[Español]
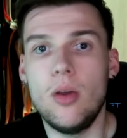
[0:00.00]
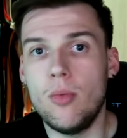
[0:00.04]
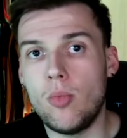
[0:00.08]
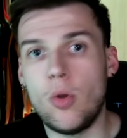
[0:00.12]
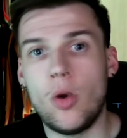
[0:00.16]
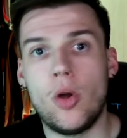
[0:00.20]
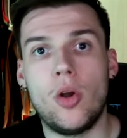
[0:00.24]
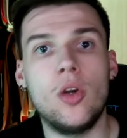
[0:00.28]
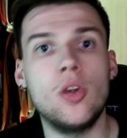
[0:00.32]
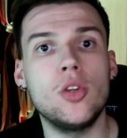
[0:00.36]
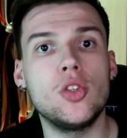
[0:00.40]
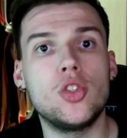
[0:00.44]

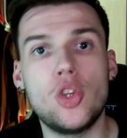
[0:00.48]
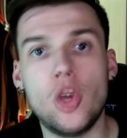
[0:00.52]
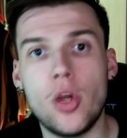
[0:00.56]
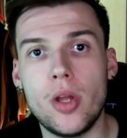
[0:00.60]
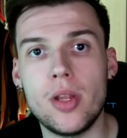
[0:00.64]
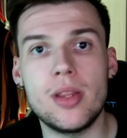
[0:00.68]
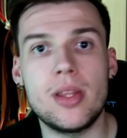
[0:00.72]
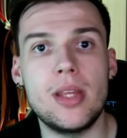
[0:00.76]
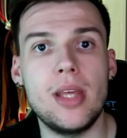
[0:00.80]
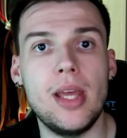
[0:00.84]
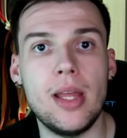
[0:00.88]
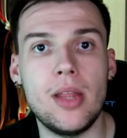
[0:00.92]
bueno, yo
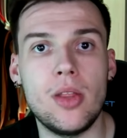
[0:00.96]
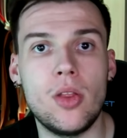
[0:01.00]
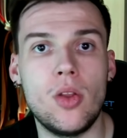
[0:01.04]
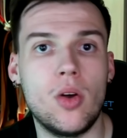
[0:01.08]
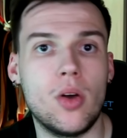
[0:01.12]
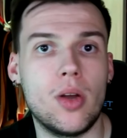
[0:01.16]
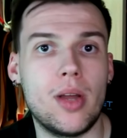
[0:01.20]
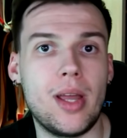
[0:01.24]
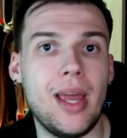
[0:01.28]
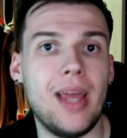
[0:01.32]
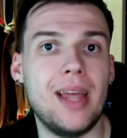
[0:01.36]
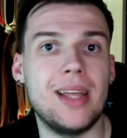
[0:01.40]

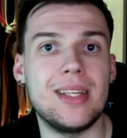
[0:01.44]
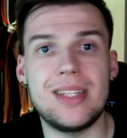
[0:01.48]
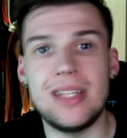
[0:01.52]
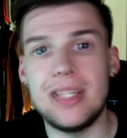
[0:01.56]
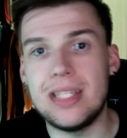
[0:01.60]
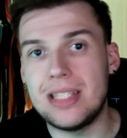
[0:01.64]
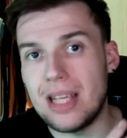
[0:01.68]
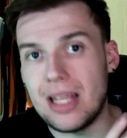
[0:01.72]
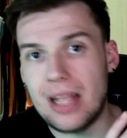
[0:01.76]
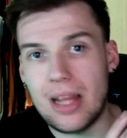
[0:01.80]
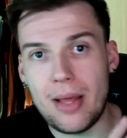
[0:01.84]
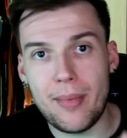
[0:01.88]
entiendo que
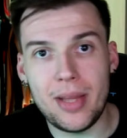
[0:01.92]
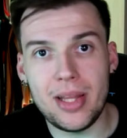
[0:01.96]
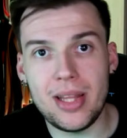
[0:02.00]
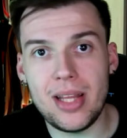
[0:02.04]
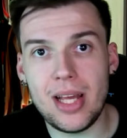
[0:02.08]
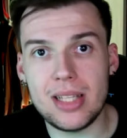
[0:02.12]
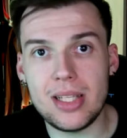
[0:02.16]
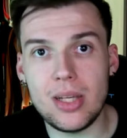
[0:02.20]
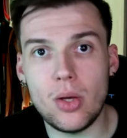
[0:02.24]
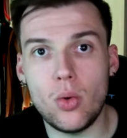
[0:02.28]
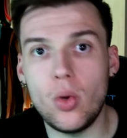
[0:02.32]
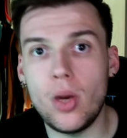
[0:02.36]
si se deben
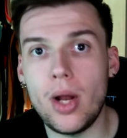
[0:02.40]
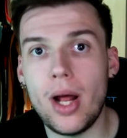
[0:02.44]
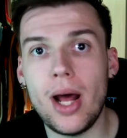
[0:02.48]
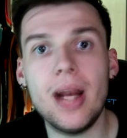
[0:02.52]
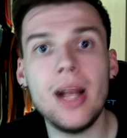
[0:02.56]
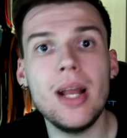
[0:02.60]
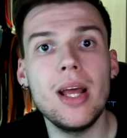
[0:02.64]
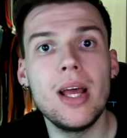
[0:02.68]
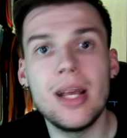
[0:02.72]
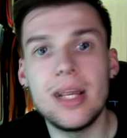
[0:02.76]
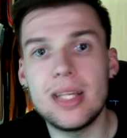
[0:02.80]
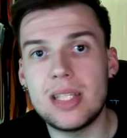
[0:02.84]
de
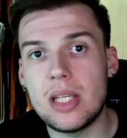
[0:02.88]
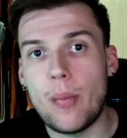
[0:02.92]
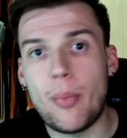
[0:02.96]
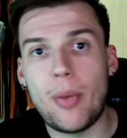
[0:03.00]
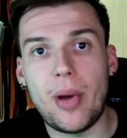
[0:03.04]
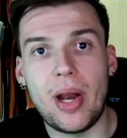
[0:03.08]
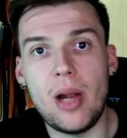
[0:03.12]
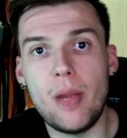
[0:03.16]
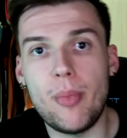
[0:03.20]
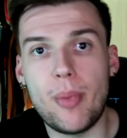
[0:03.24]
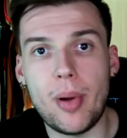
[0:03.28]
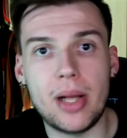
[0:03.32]
asegurar, se
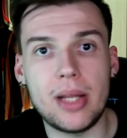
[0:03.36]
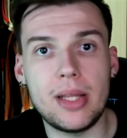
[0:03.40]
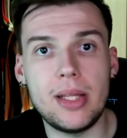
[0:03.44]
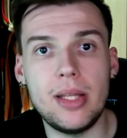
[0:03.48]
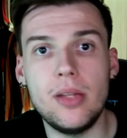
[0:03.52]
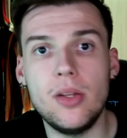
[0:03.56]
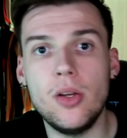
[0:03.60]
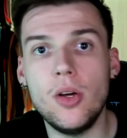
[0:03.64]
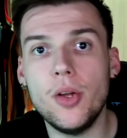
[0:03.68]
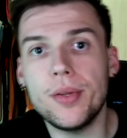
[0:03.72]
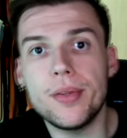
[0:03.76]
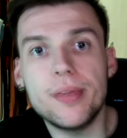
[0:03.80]
pare el
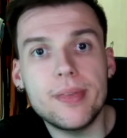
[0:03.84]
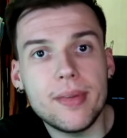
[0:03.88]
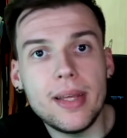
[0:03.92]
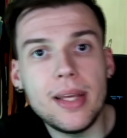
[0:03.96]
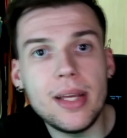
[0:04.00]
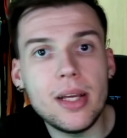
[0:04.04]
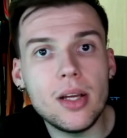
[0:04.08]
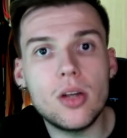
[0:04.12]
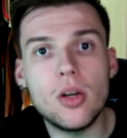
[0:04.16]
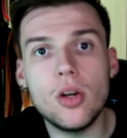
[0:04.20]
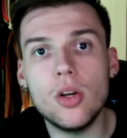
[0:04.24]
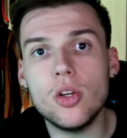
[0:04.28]
partido
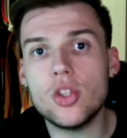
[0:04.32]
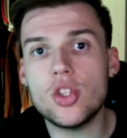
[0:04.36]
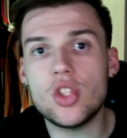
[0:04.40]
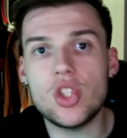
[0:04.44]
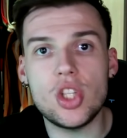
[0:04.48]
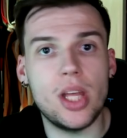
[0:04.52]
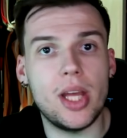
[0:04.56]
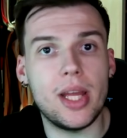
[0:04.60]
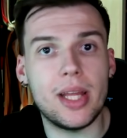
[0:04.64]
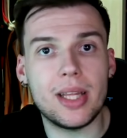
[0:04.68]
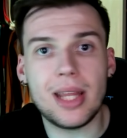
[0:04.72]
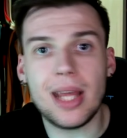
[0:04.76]
5,
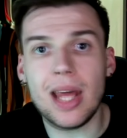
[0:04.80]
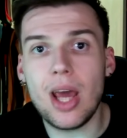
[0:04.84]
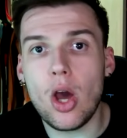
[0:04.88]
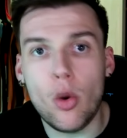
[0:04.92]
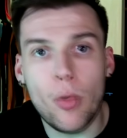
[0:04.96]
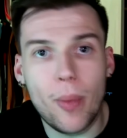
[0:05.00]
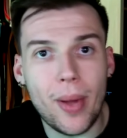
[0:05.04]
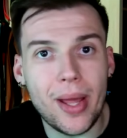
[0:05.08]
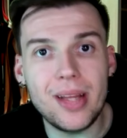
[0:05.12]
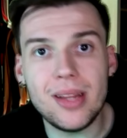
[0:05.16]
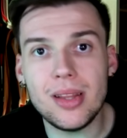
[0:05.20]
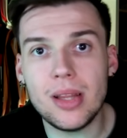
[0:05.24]
7
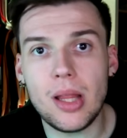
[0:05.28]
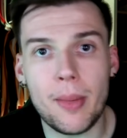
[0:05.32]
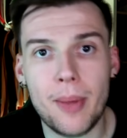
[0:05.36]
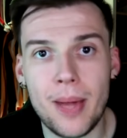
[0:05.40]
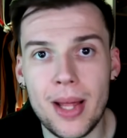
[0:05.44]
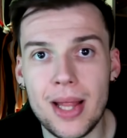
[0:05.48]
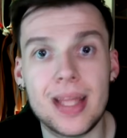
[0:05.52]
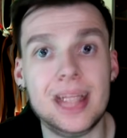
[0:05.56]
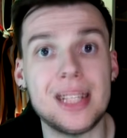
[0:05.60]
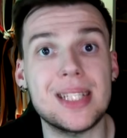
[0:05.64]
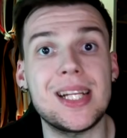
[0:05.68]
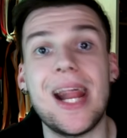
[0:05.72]
o 20
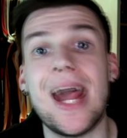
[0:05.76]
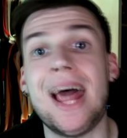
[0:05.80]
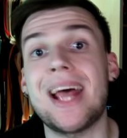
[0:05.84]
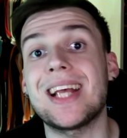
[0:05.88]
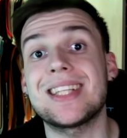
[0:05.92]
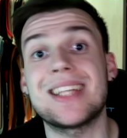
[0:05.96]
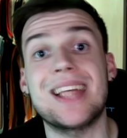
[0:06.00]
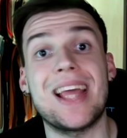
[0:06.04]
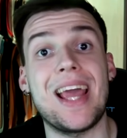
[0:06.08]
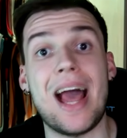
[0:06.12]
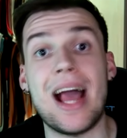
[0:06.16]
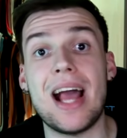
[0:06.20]
veces,
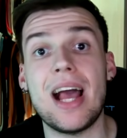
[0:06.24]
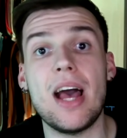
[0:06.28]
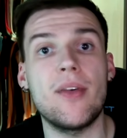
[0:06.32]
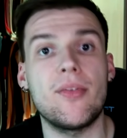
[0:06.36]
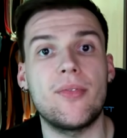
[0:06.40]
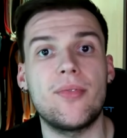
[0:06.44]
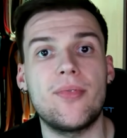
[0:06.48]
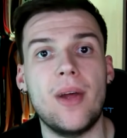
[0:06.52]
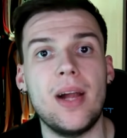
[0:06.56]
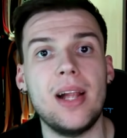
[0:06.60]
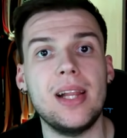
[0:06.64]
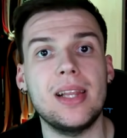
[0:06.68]
las que
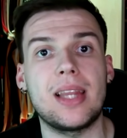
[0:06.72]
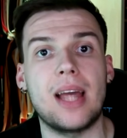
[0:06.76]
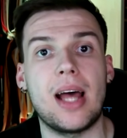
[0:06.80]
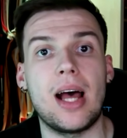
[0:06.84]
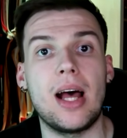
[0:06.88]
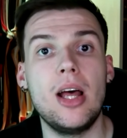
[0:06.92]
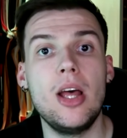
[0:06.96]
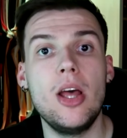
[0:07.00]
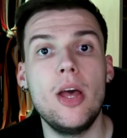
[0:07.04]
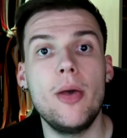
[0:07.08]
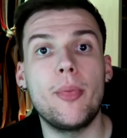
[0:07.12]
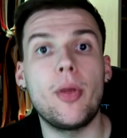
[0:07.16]
hagan
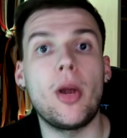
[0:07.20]
falta,